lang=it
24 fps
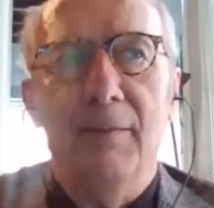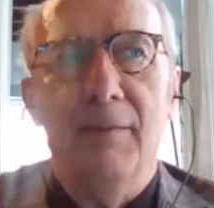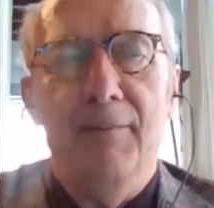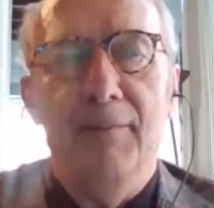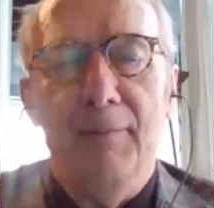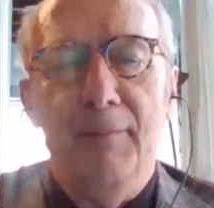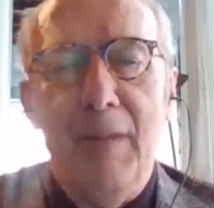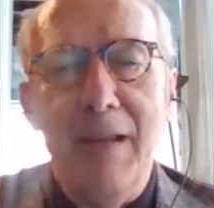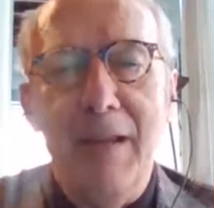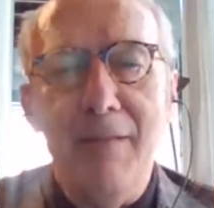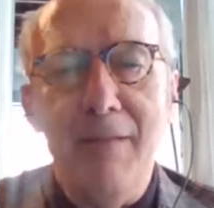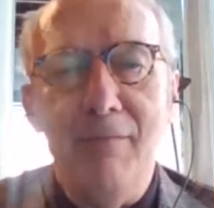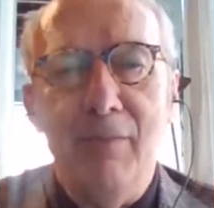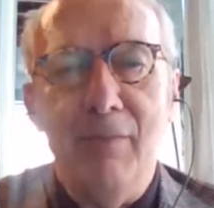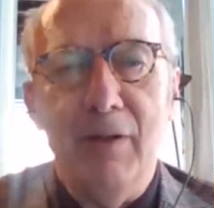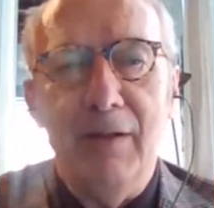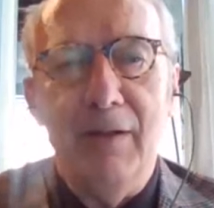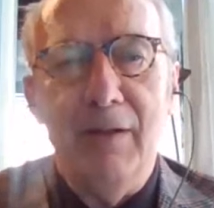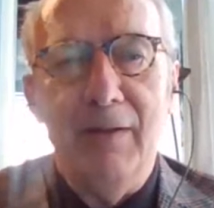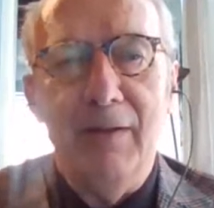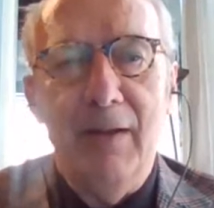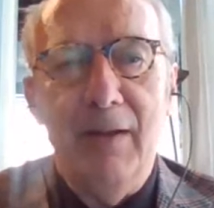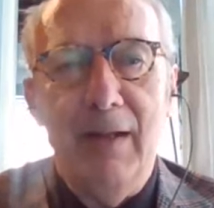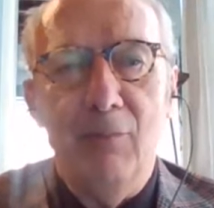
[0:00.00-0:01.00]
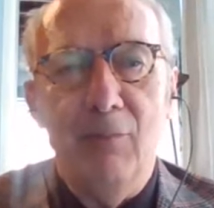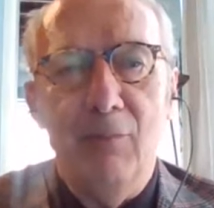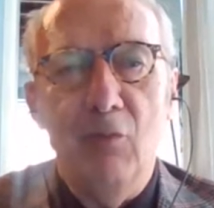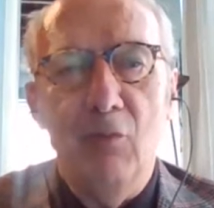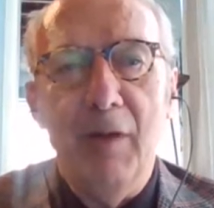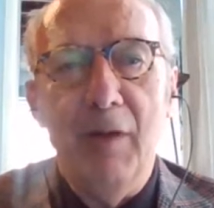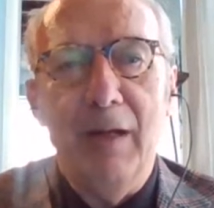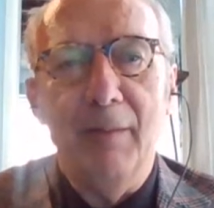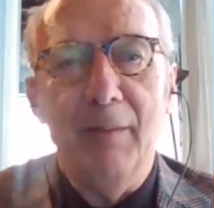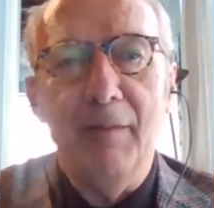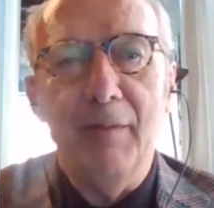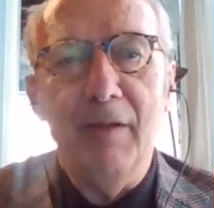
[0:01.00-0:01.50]
membri della
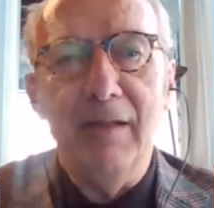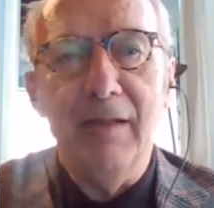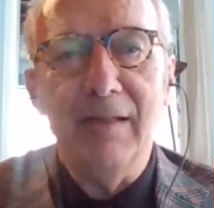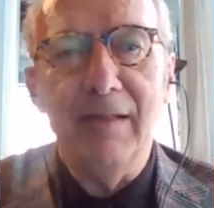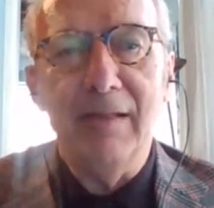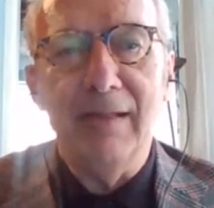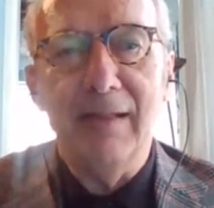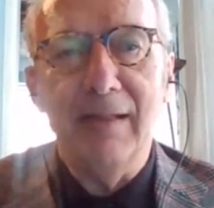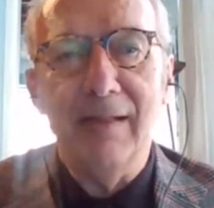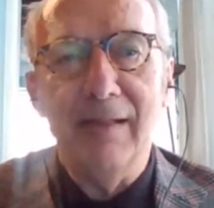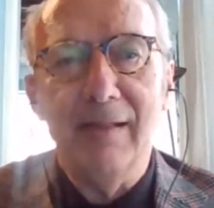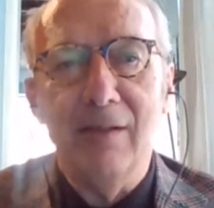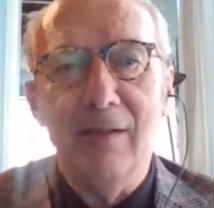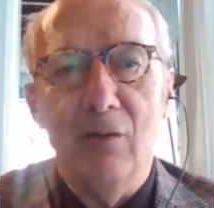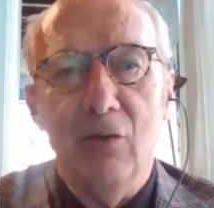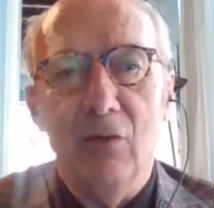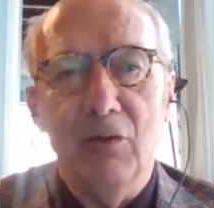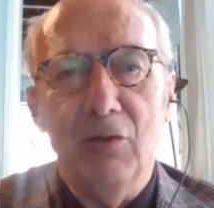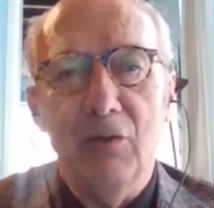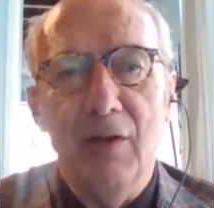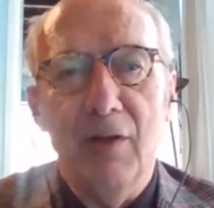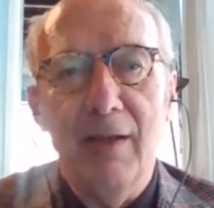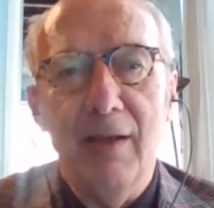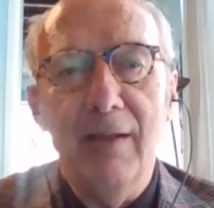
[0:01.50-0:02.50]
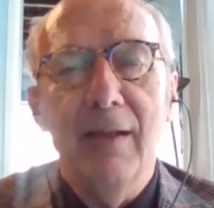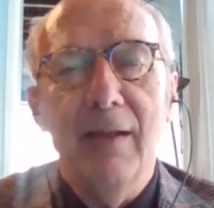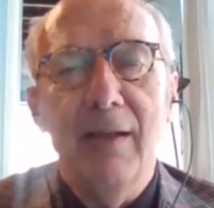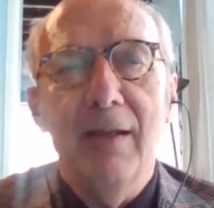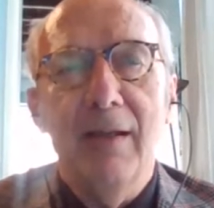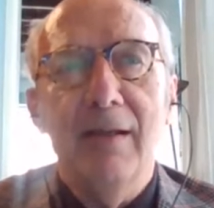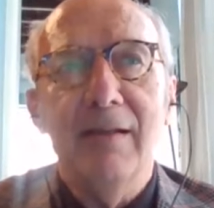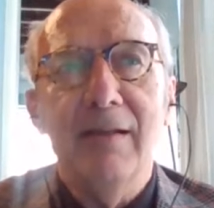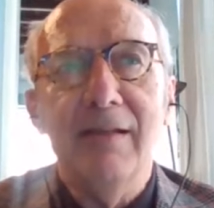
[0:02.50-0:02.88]
pubblica amministrazione